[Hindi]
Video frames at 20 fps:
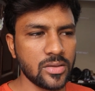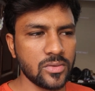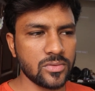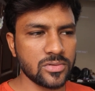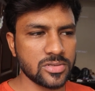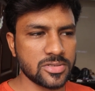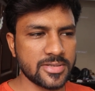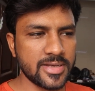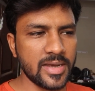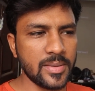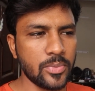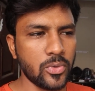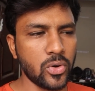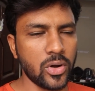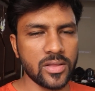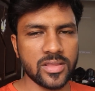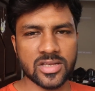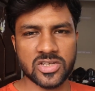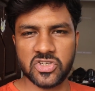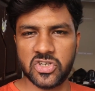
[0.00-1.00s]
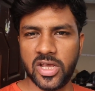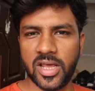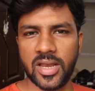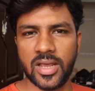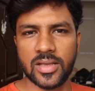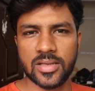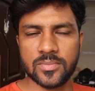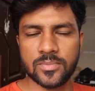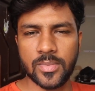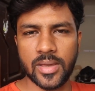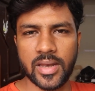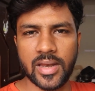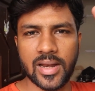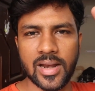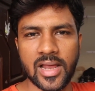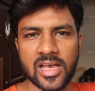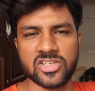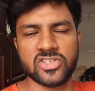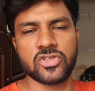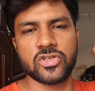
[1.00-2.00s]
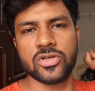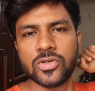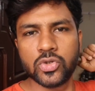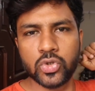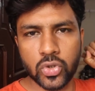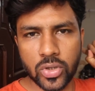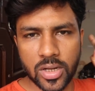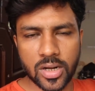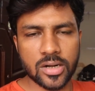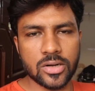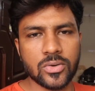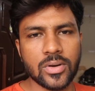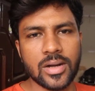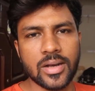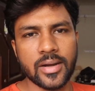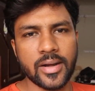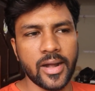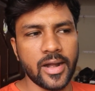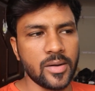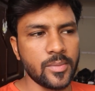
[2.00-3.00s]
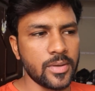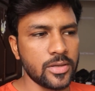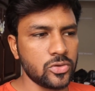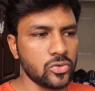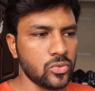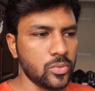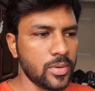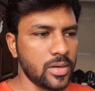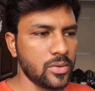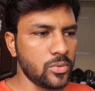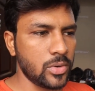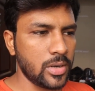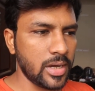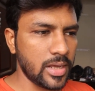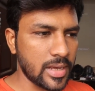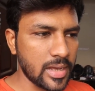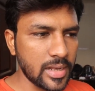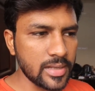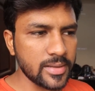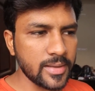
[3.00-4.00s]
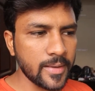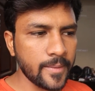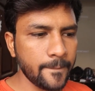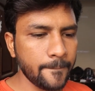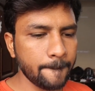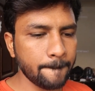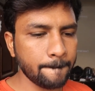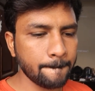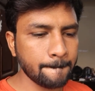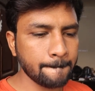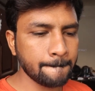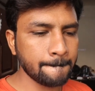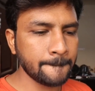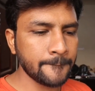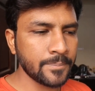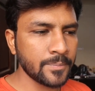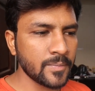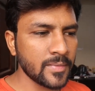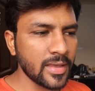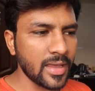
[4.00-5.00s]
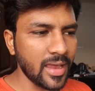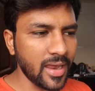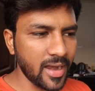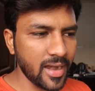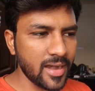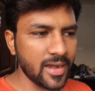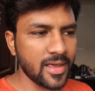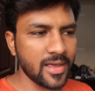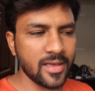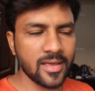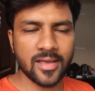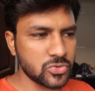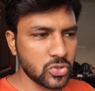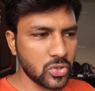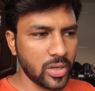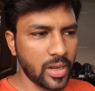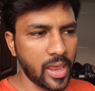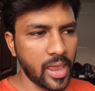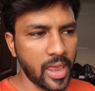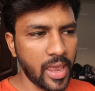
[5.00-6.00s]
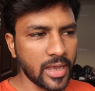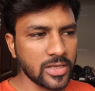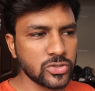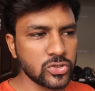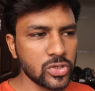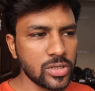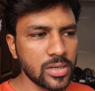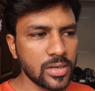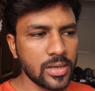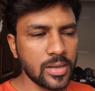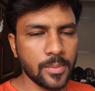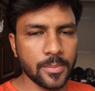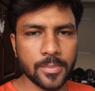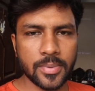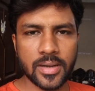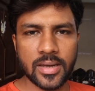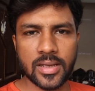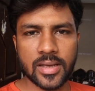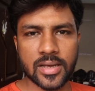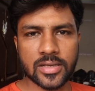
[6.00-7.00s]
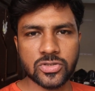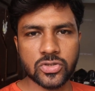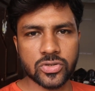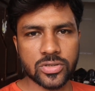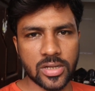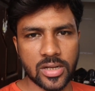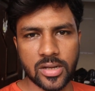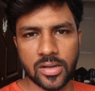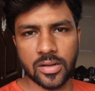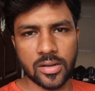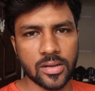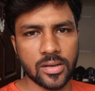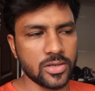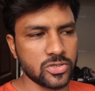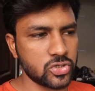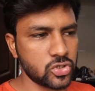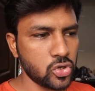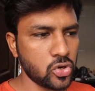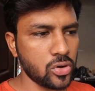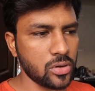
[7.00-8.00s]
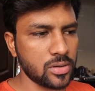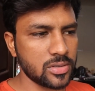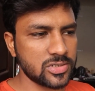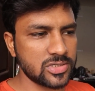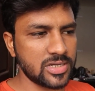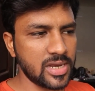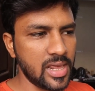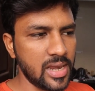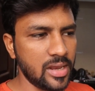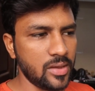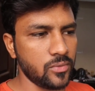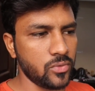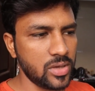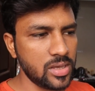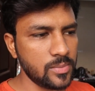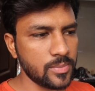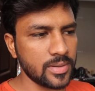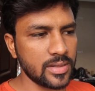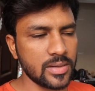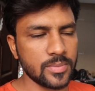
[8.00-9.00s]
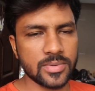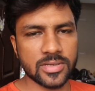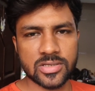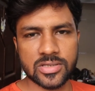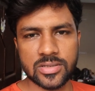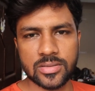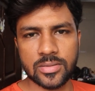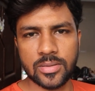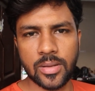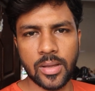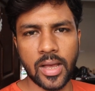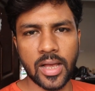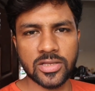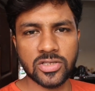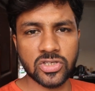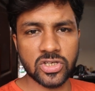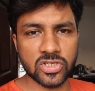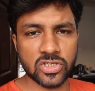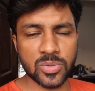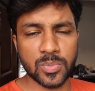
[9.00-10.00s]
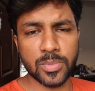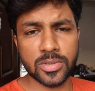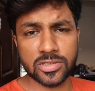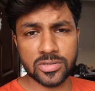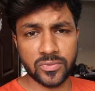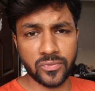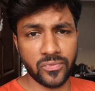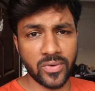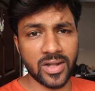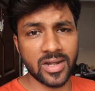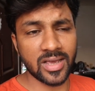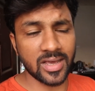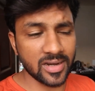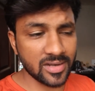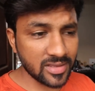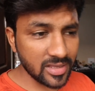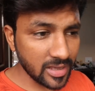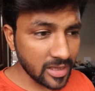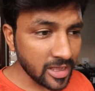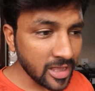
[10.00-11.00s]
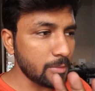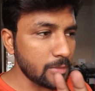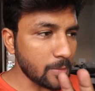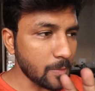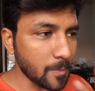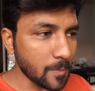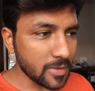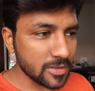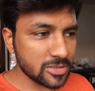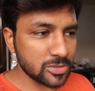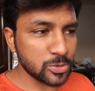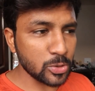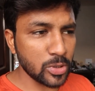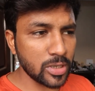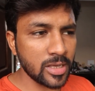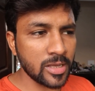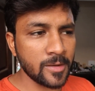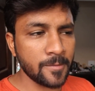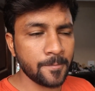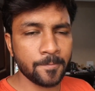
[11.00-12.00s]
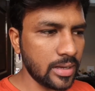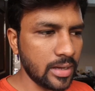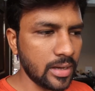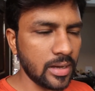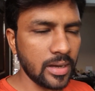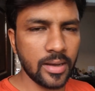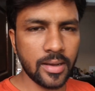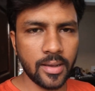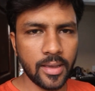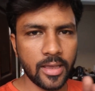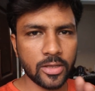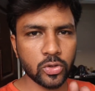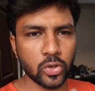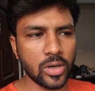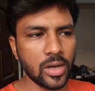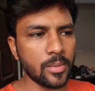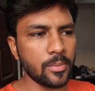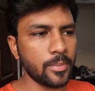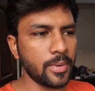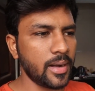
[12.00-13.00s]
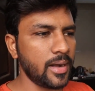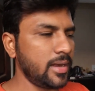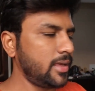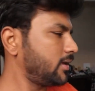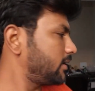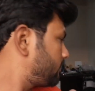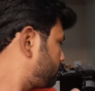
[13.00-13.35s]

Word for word: थे स्लिप हो रहा था स्टेयरिंग मेरी लास्ट जूनागढ़ वाली राइड में तो मैंने वो निकाल दिया एंड जो एक्चुअल कंपनी का जो था स्टॉक स्टेयरिंग वही मतलब कि अच्छे से मस्त फिट कर दिया अभी मस्त हो गया आ, एक दो काम पेंडिंग